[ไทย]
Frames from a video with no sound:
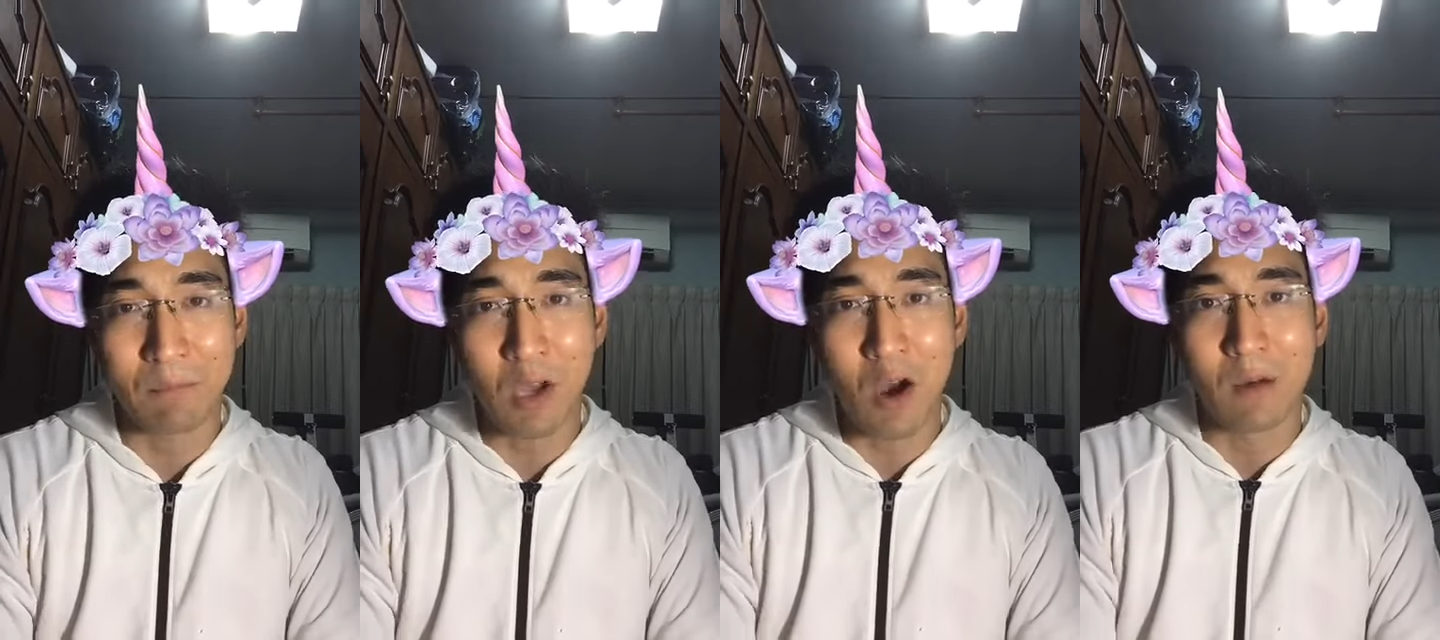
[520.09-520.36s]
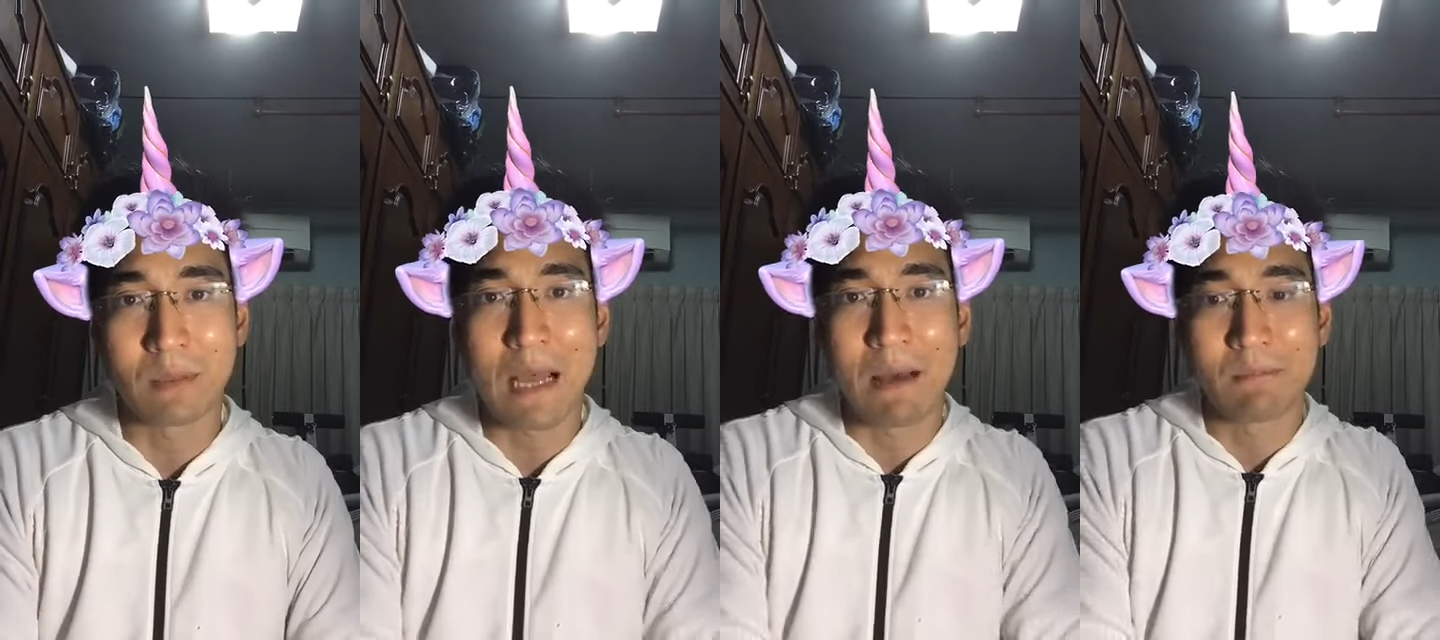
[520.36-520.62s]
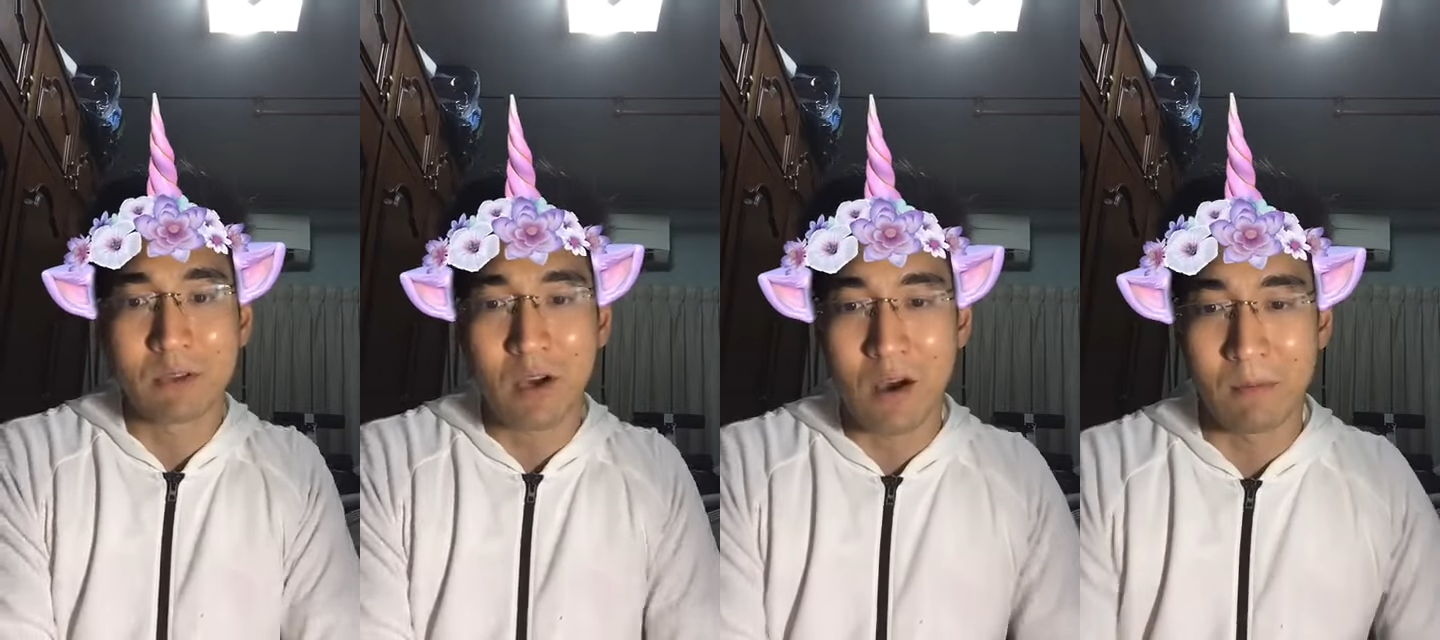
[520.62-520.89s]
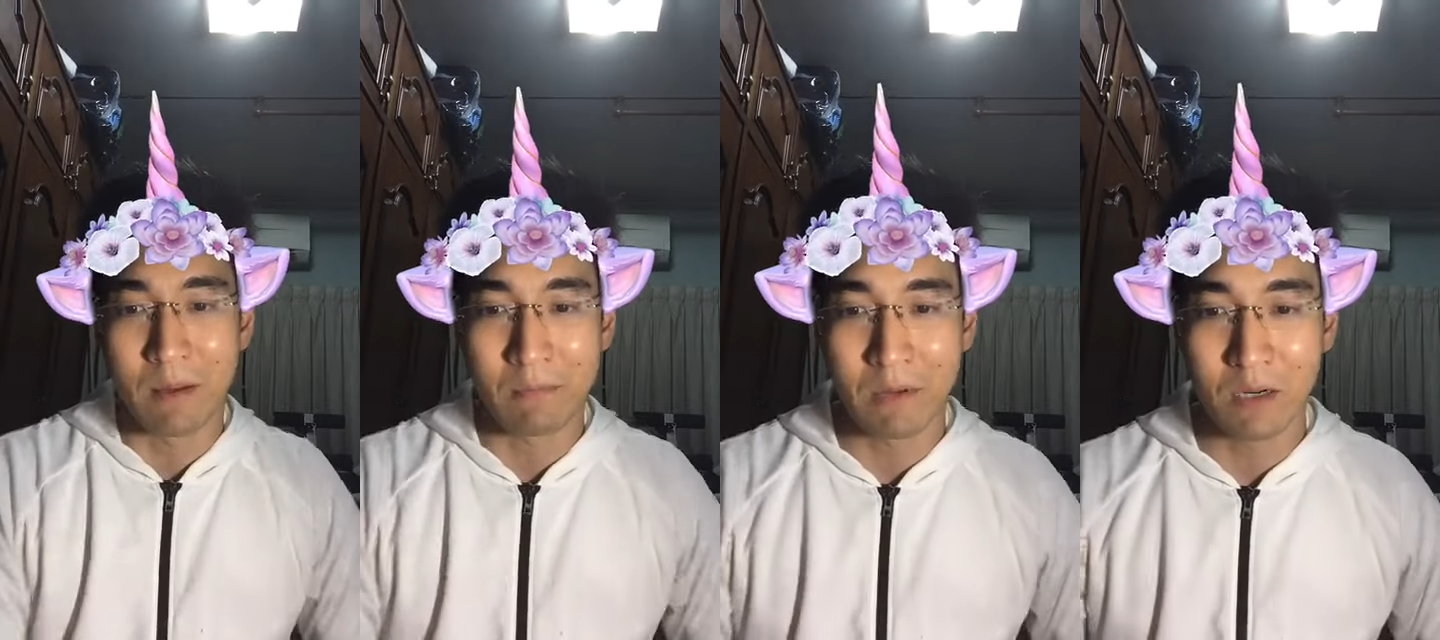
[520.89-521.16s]
ตอบถามตอบ
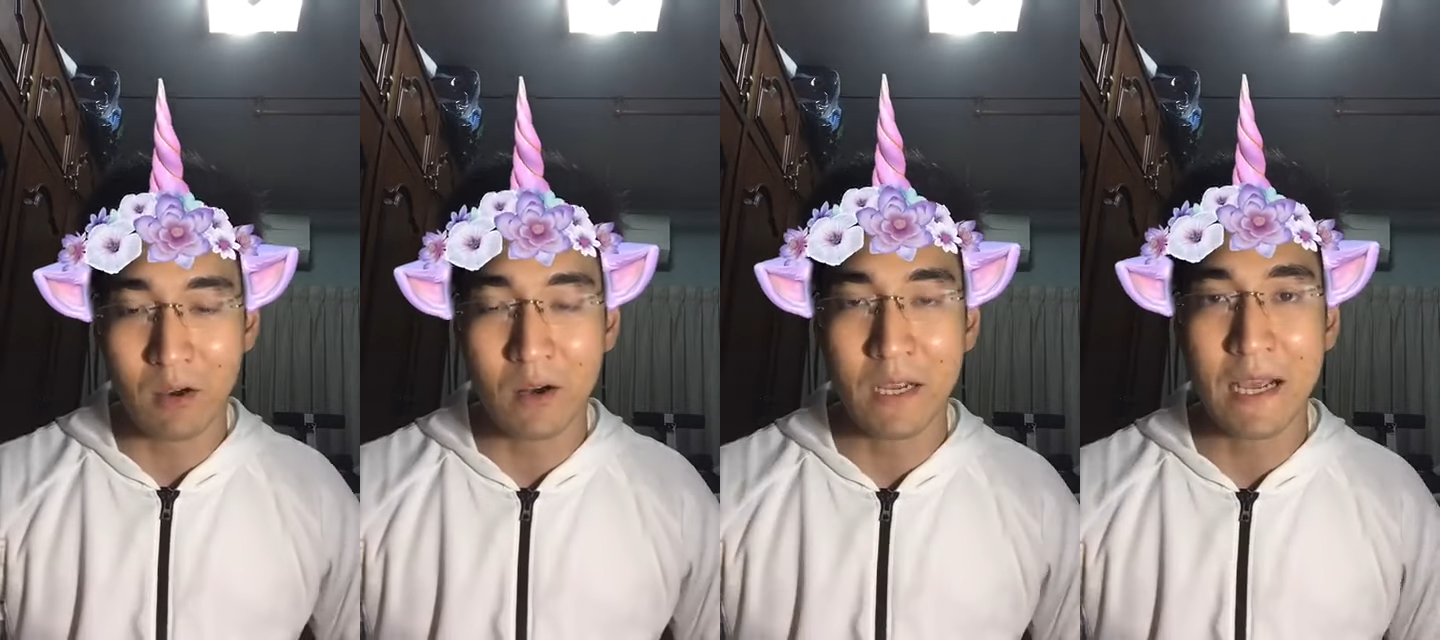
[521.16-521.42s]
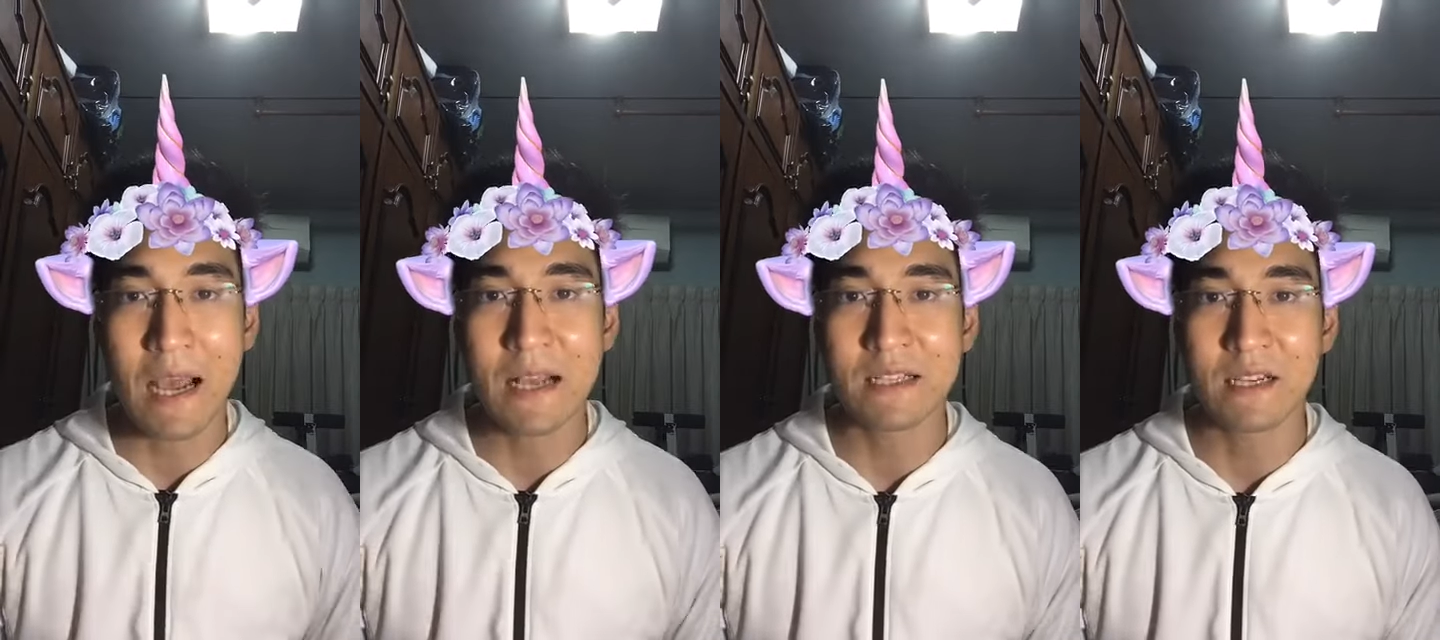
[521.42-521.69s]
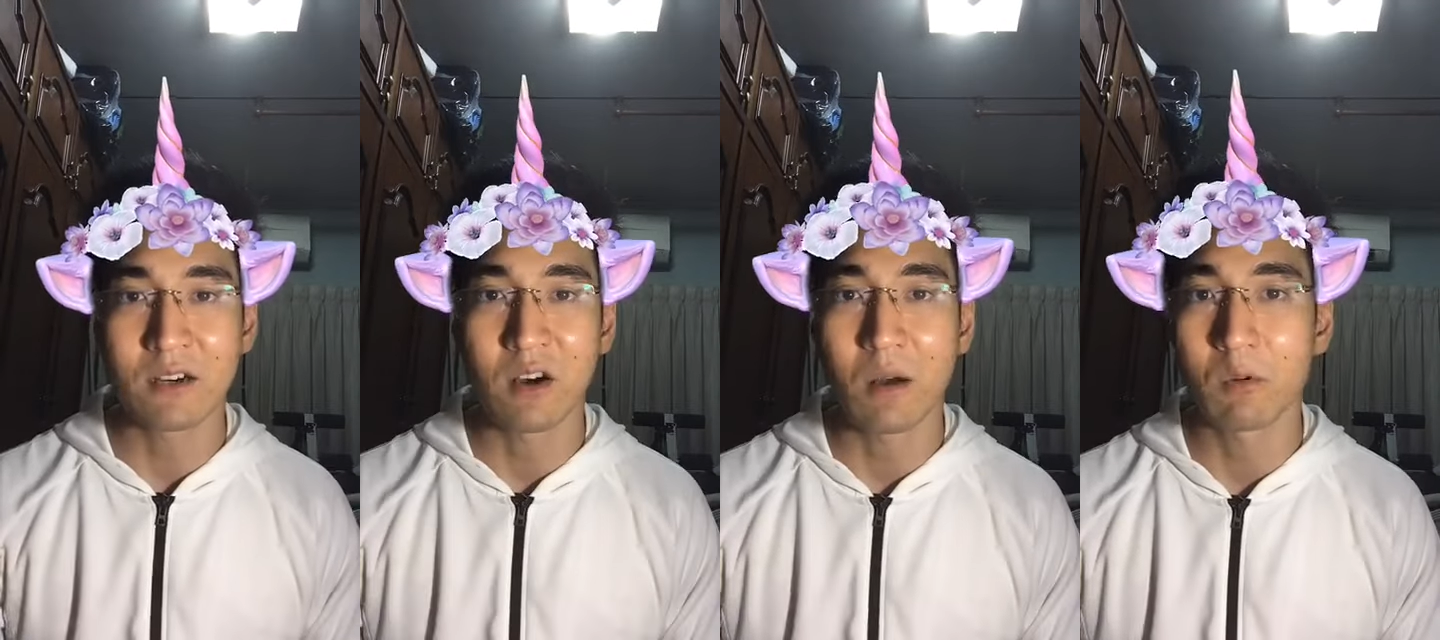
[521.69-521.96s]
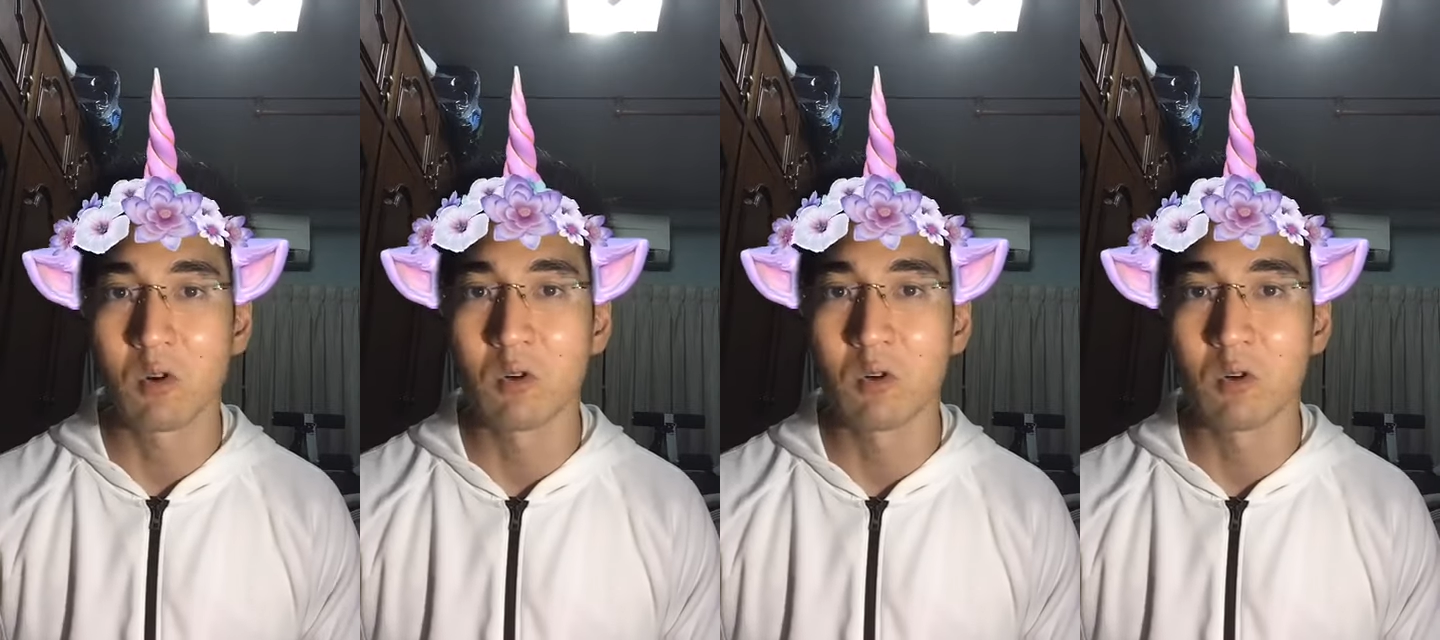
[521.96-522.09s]
อะมันค่อนข้างจะครอบ